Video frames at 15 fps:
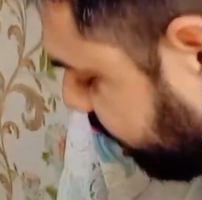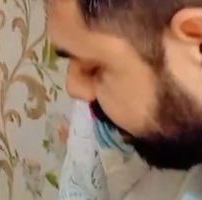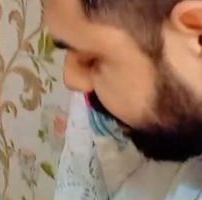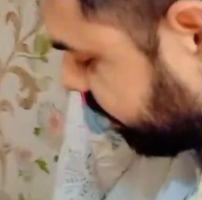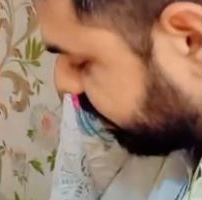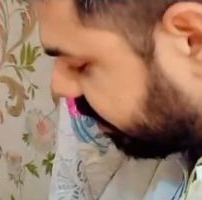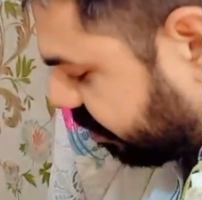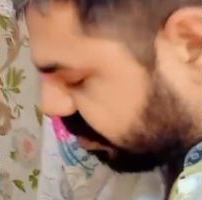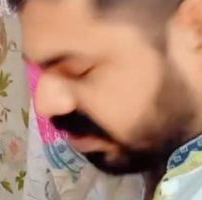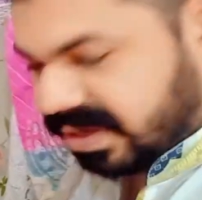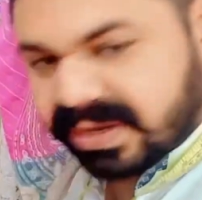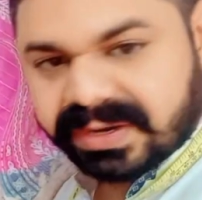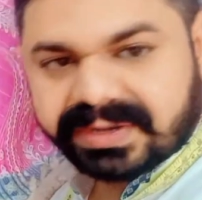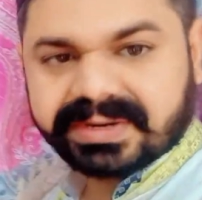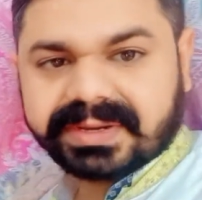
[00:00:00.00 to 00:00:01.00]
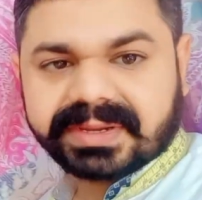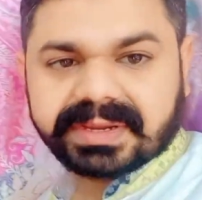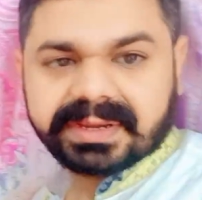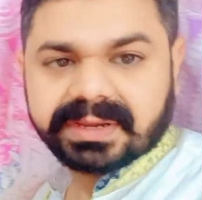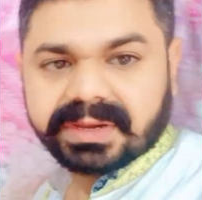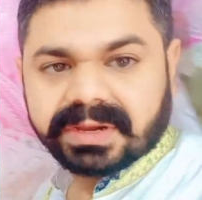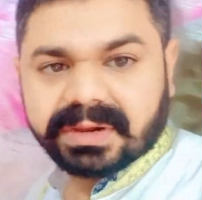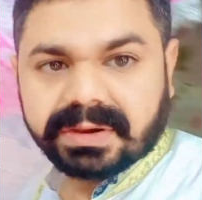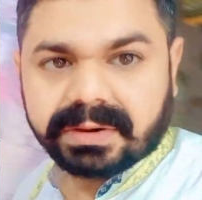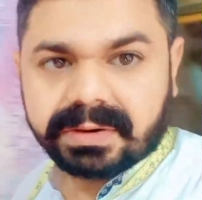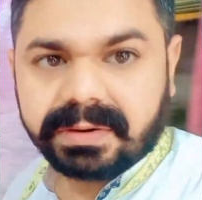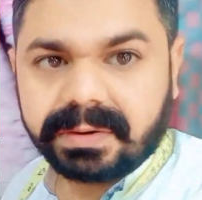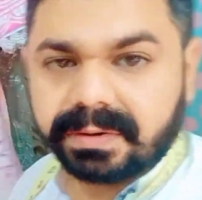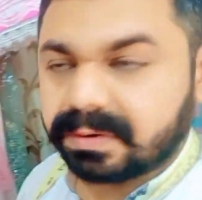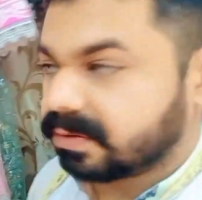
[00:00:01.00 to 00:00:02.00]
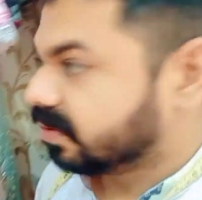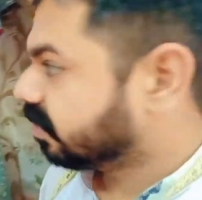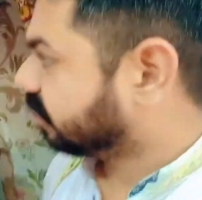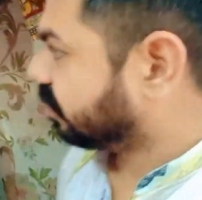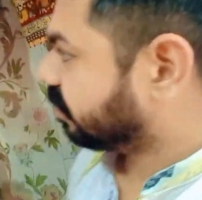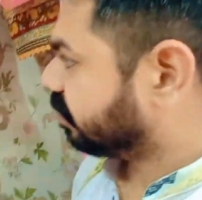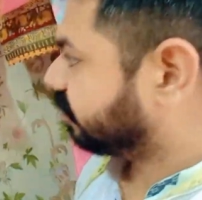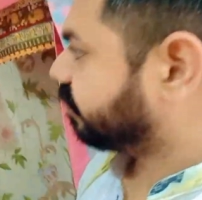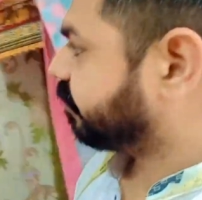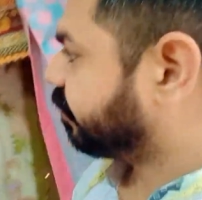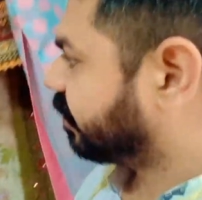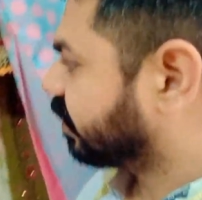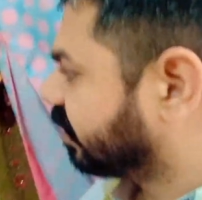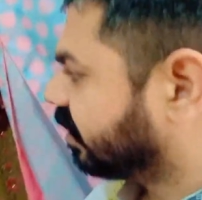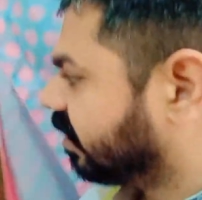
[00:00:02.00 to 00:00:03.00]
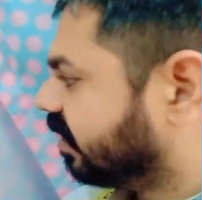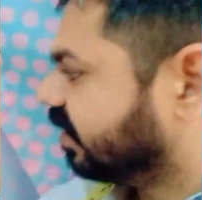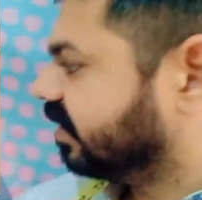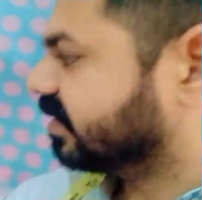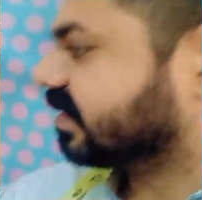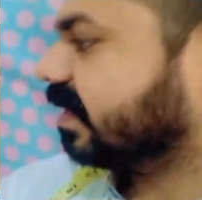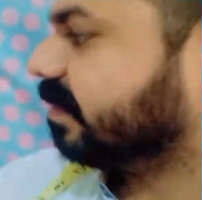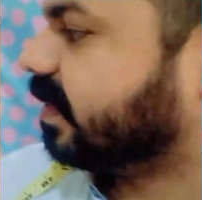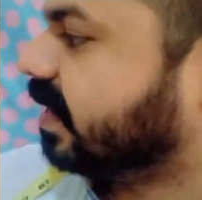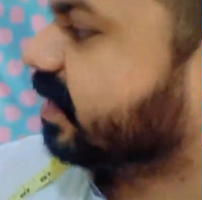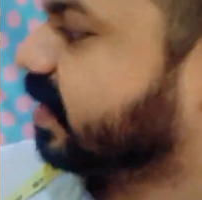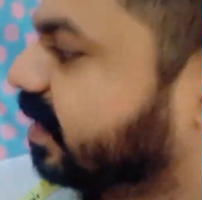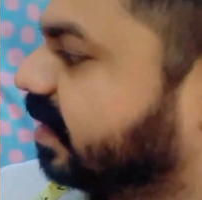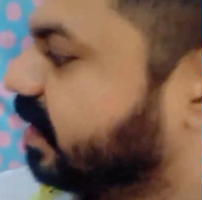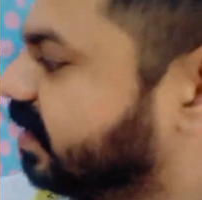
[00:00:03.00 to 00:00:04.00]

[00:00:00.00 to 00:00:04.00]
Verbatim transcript: कैसे होता है ठीक है और इसके बाद देखें